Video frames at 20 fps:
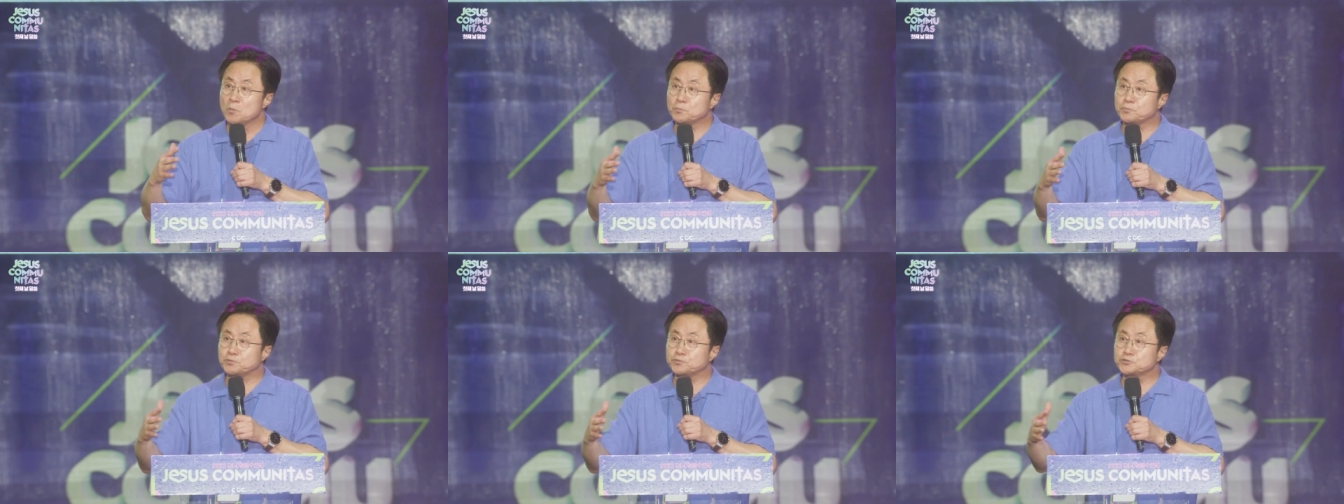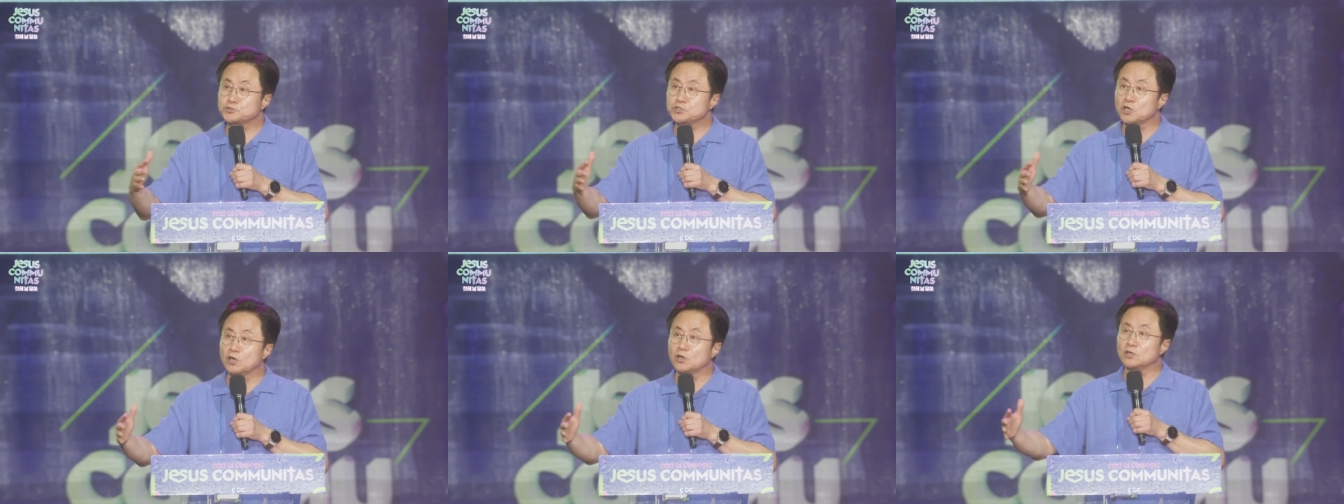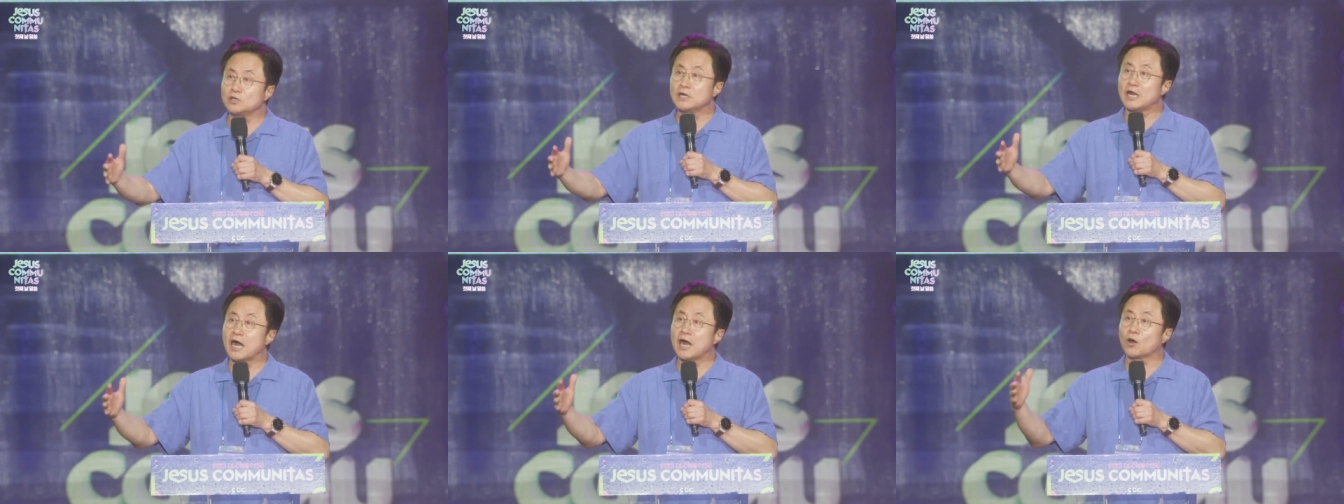
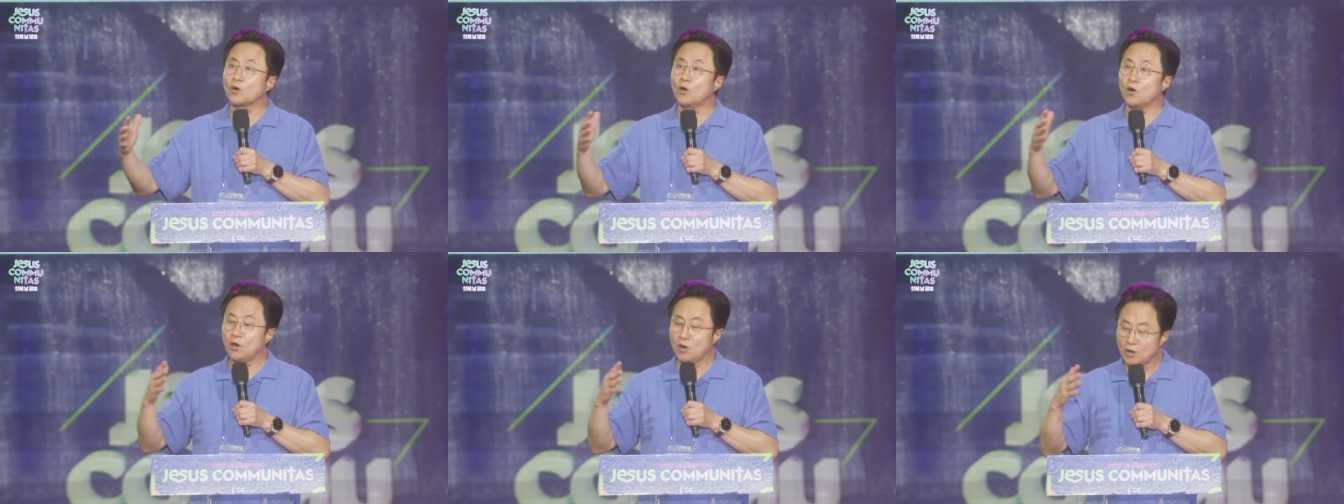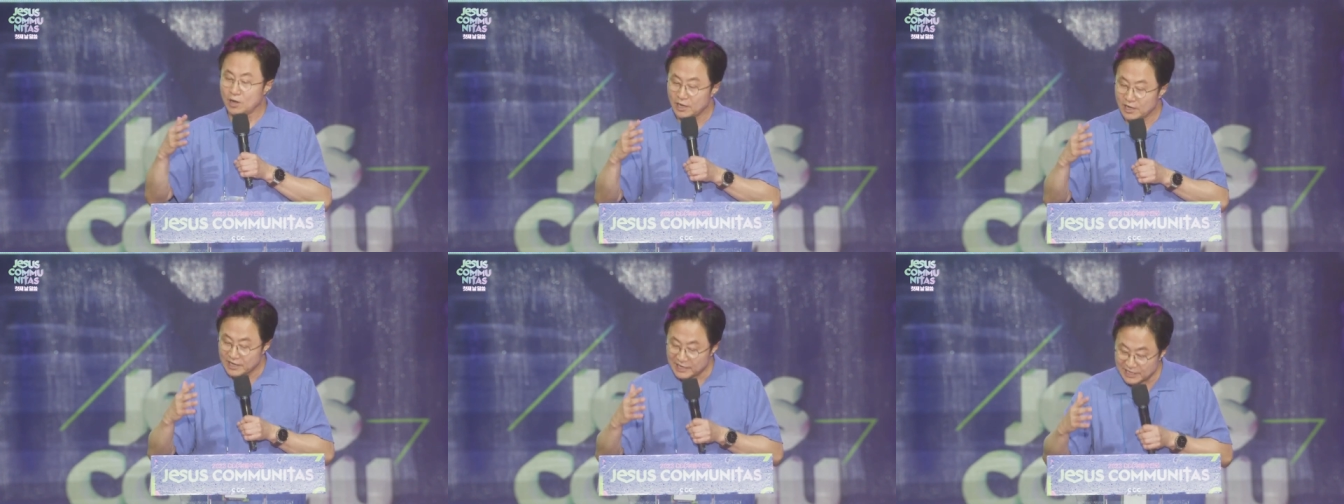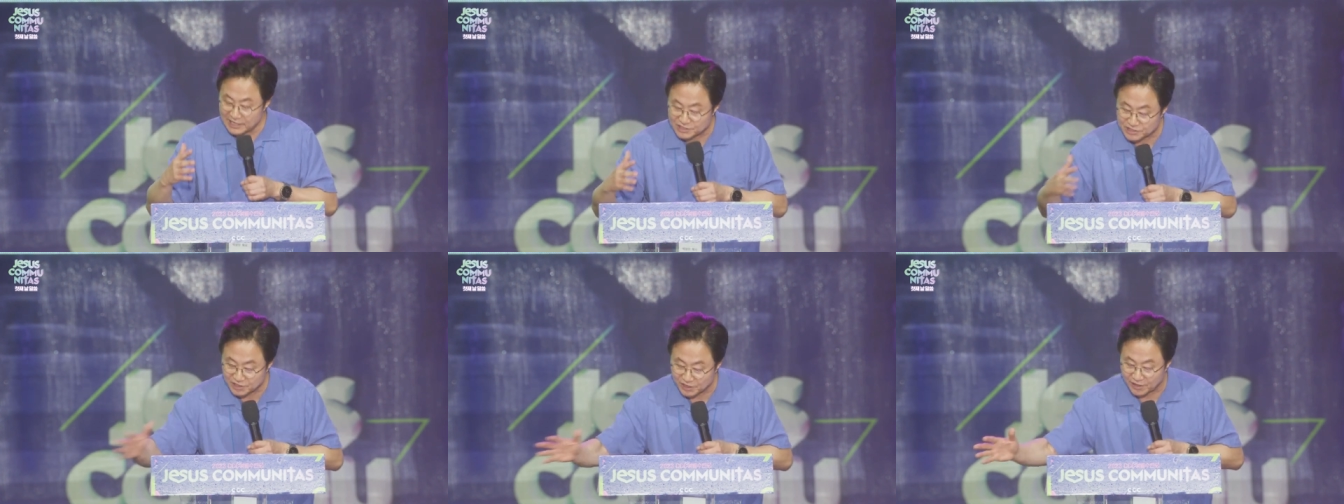부정을 하고
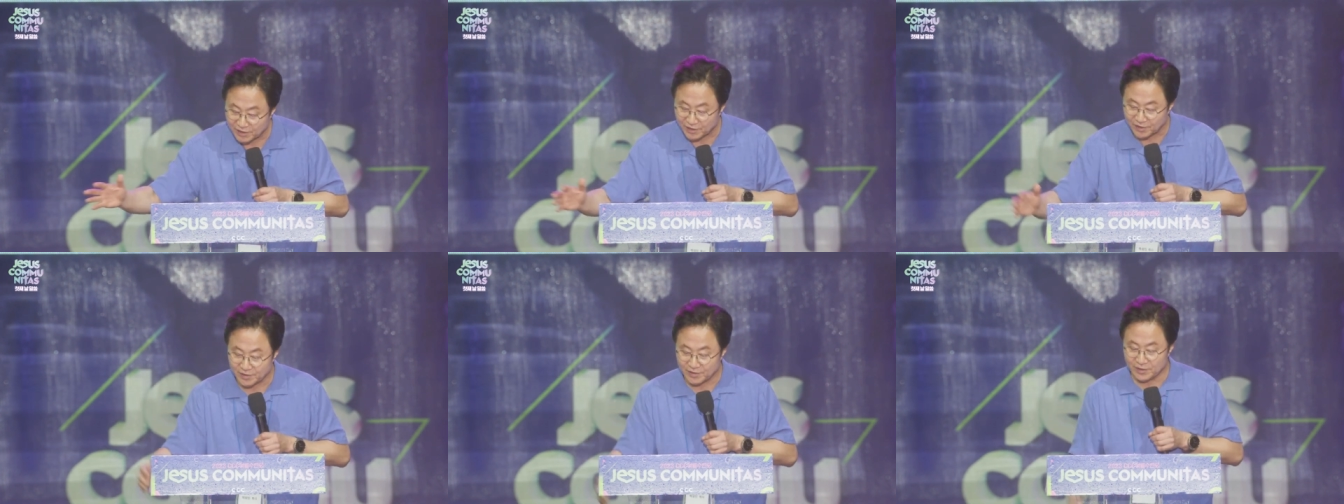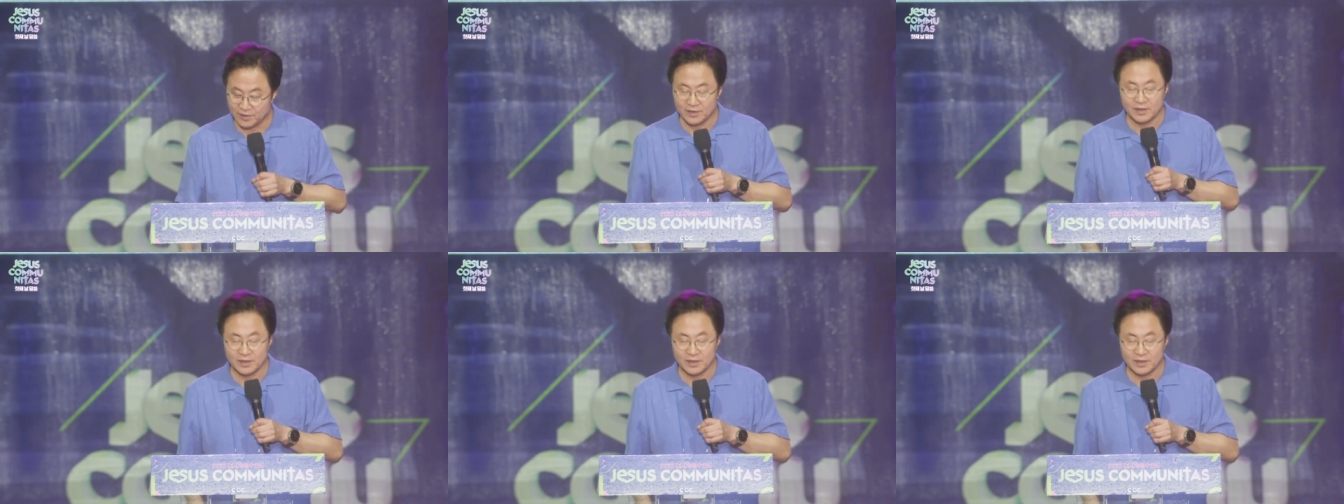있어요.